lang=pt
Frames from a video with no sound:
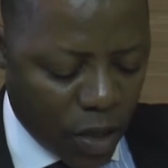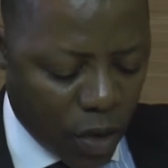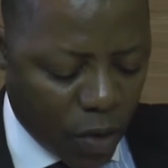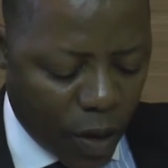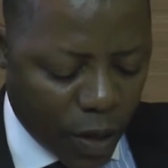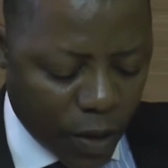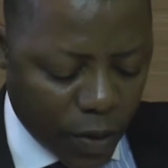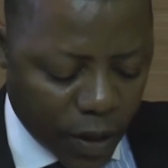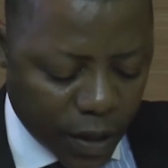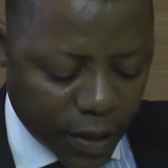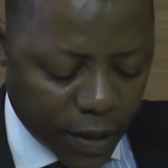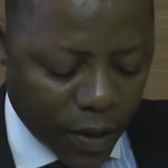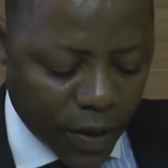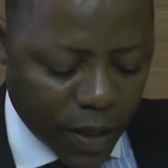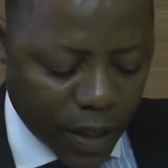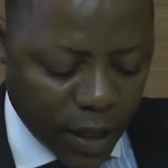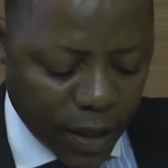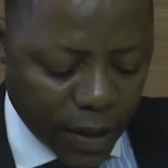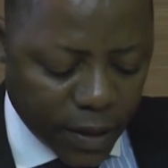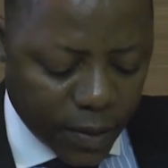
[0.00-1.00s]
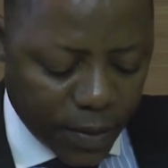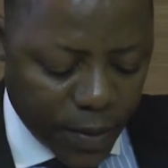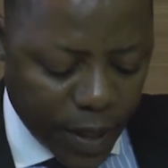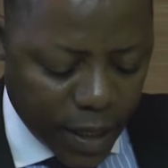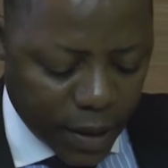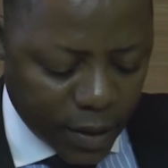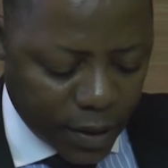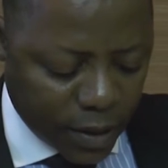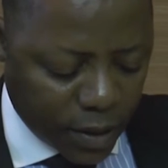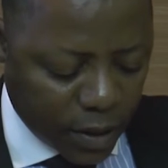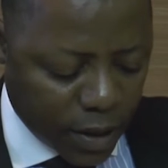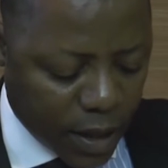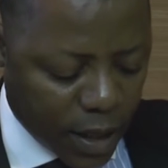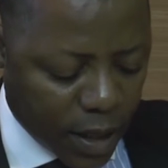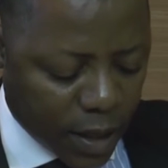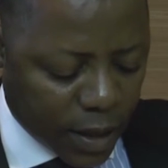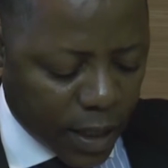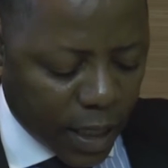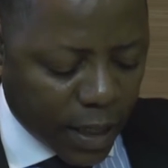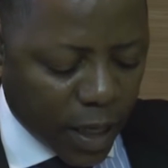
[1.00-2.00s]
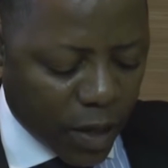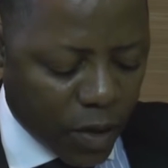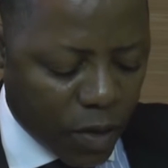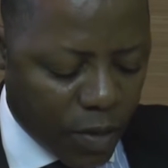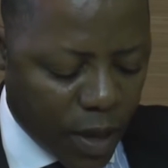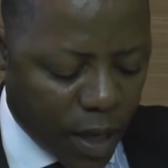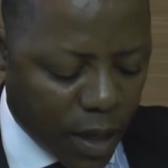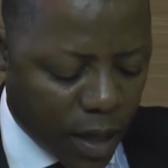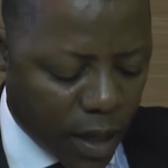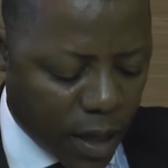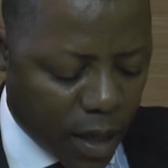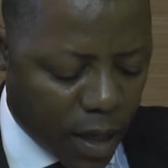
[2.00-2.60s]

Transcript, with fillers: com a duração de 15 meses, trata, de uma,